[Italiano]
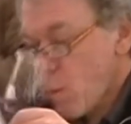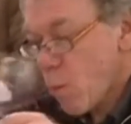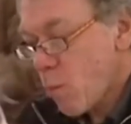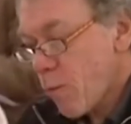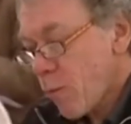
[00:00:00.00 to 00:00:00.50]

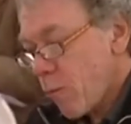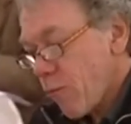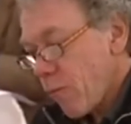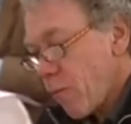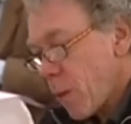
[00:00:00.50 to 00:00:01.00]
È il
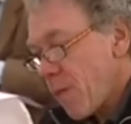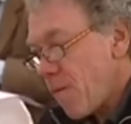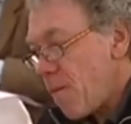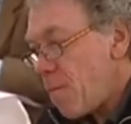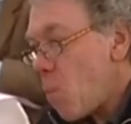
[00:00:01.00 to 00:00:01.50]
primo
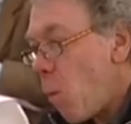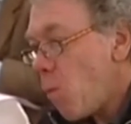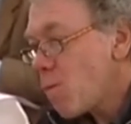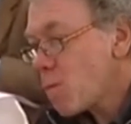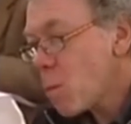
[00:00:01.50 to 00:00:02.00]
concorso
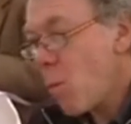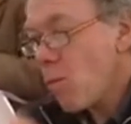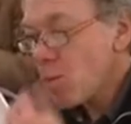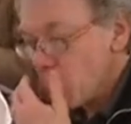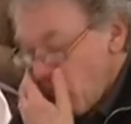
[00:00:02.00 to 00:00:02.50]
enologico al
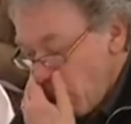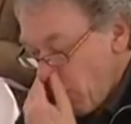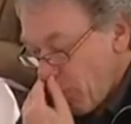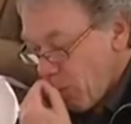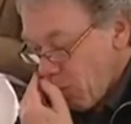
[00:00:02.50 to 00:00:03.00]
mondo a
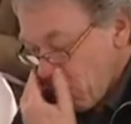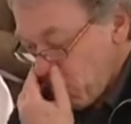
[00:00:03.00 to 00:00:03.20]
coinvolgere